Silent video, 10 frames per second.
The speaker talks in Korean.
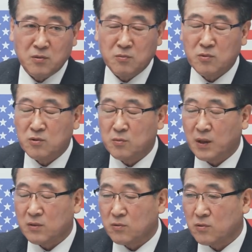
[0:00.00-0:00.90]
논문들을
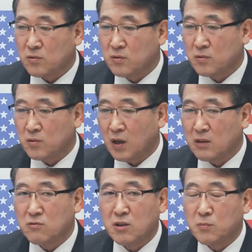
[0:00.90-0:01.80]
봐도 그렇고 또
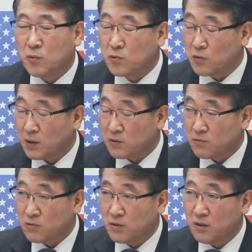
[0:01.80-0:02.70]
한국은행 보고서를 봐도
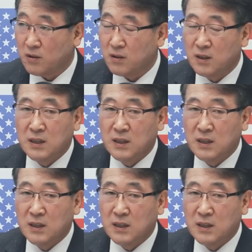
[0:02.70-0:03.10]
그렇고요.